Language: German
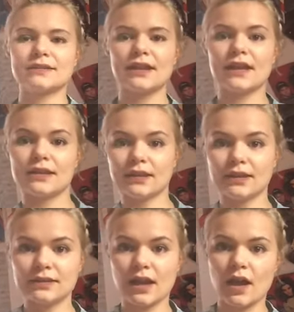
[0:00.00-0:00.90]
denn
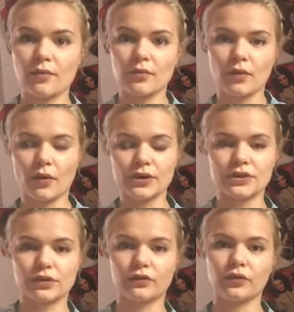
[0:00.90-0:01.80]
ich habe
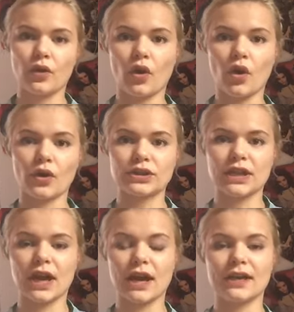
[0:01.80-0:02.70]
heute für
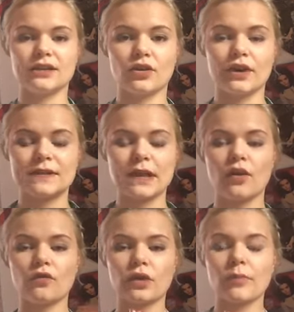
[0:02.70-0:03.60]
euch ein neues
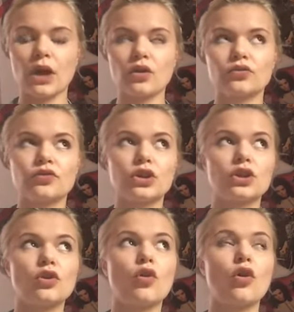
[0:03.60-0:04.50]

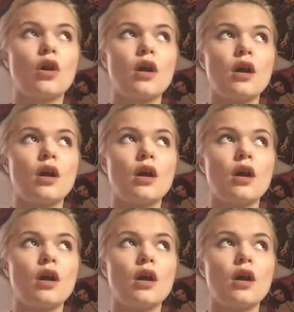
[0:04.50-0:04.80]
Aufgebraucht-Video,